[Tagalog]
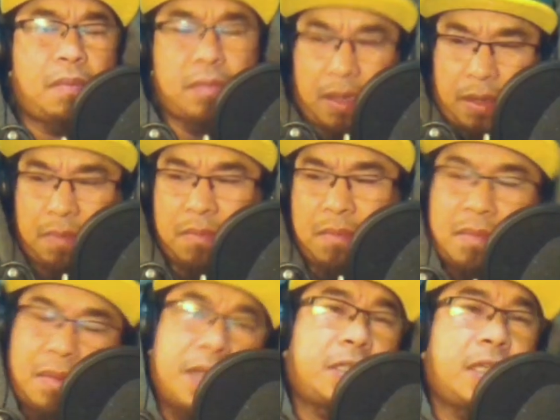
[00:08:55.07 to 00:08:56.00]

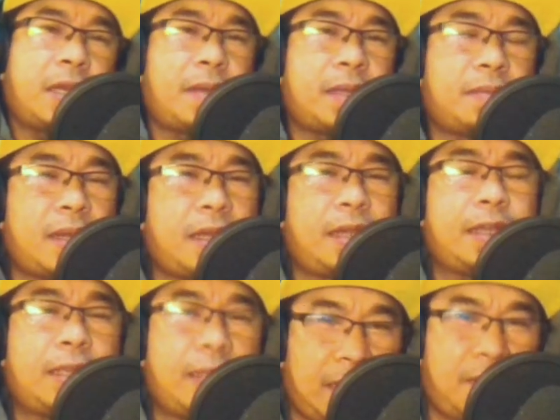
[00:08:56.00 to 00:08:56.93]
talagang maliksi naman,
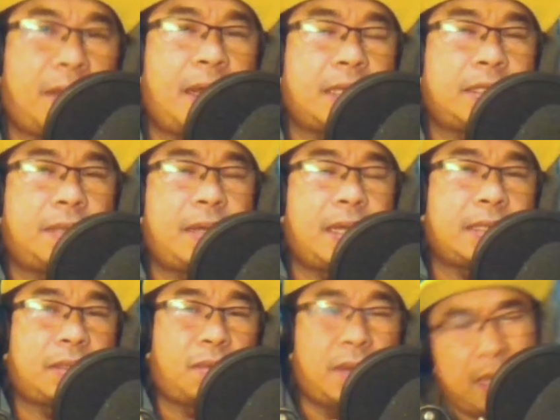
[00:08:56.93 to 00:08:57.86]
makikita talagang malakas na
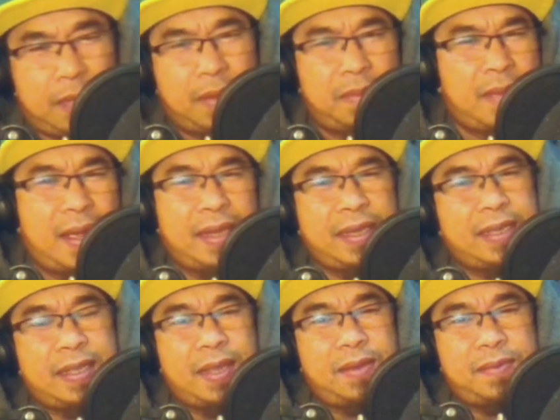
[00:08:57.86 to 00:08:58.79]
malakas at wala namang
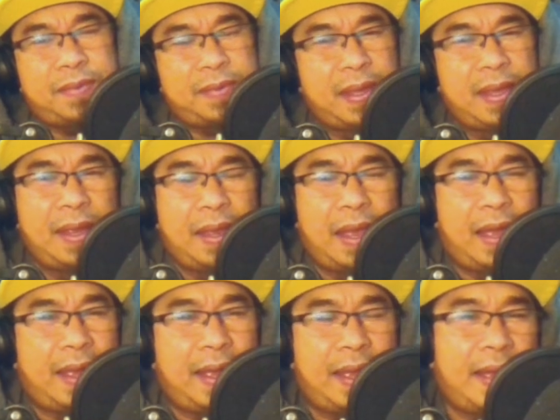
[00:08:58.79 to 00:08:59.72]
makikita tayong
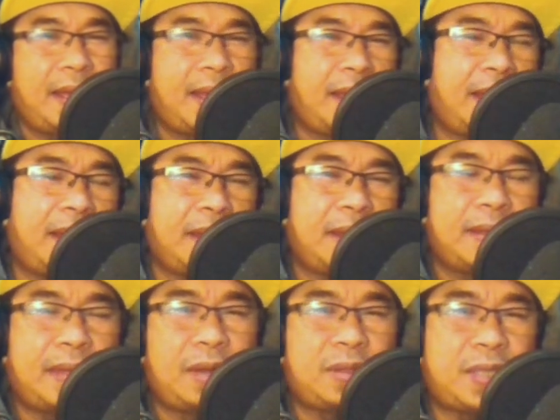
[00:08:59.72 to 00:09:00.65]
uh,
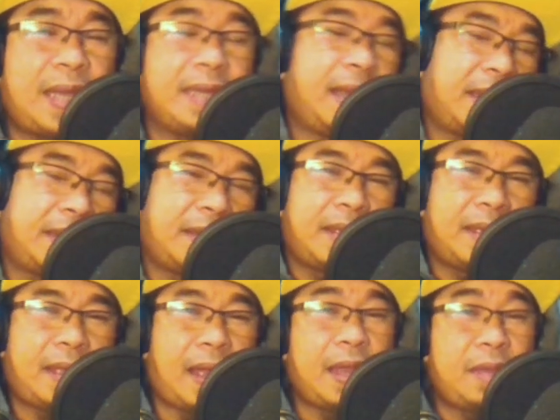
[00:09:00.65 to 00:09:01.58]
ano sa kanya
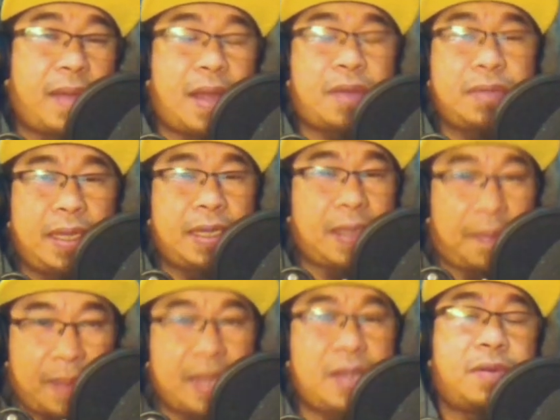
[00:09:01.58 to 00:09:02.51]
kakaiba kundi siya
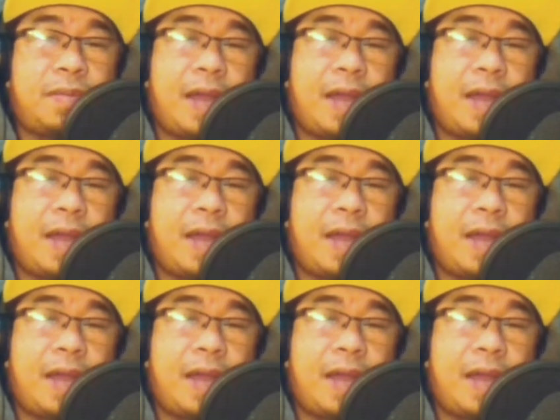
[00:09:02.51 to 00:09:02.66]
pa rin yung